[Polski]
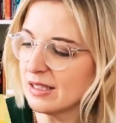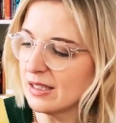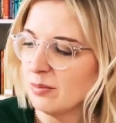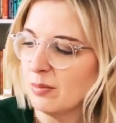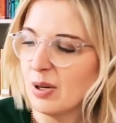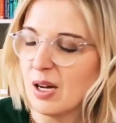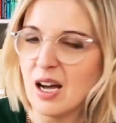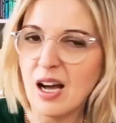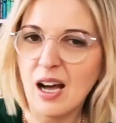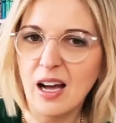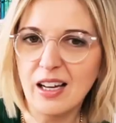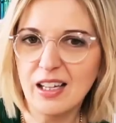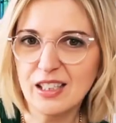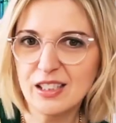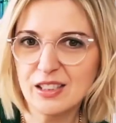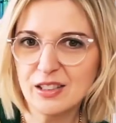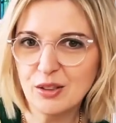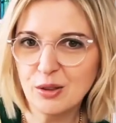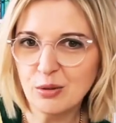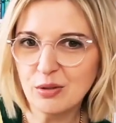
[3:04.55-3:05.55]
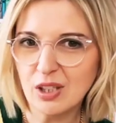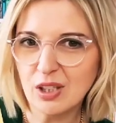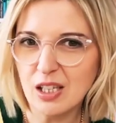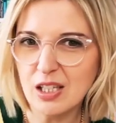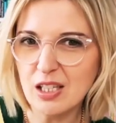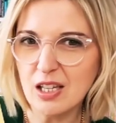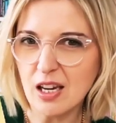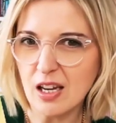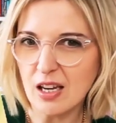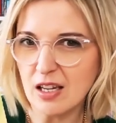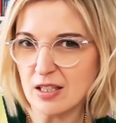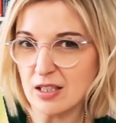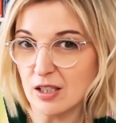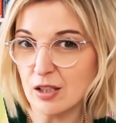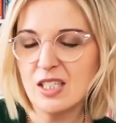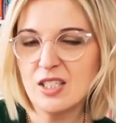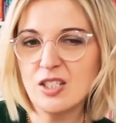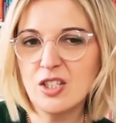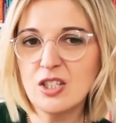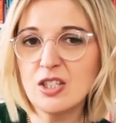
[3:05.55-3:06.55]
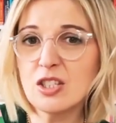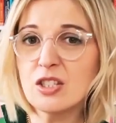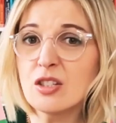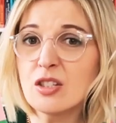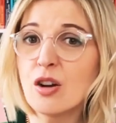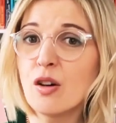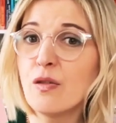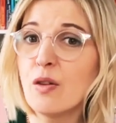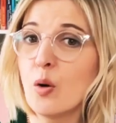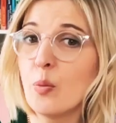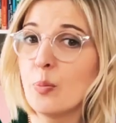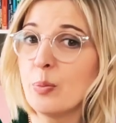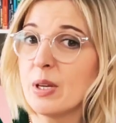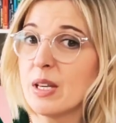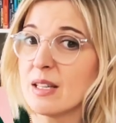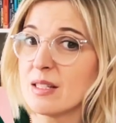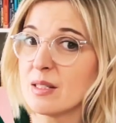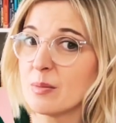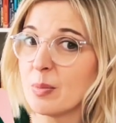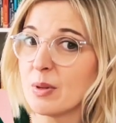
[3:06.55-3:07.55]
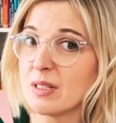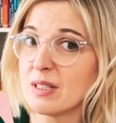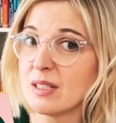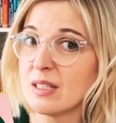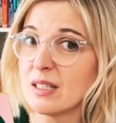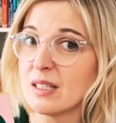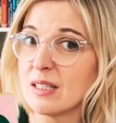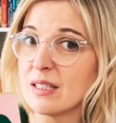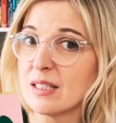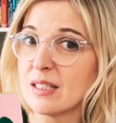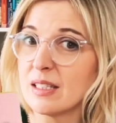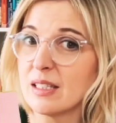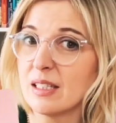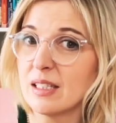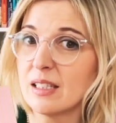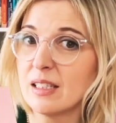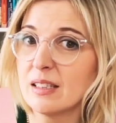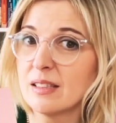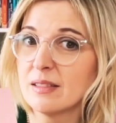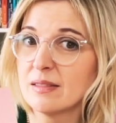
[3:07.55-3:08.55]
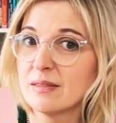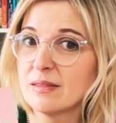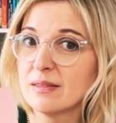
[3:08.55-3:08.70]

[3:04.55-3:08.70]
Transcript: Bach, tutaj jest. Gdzie się schował pies paserski?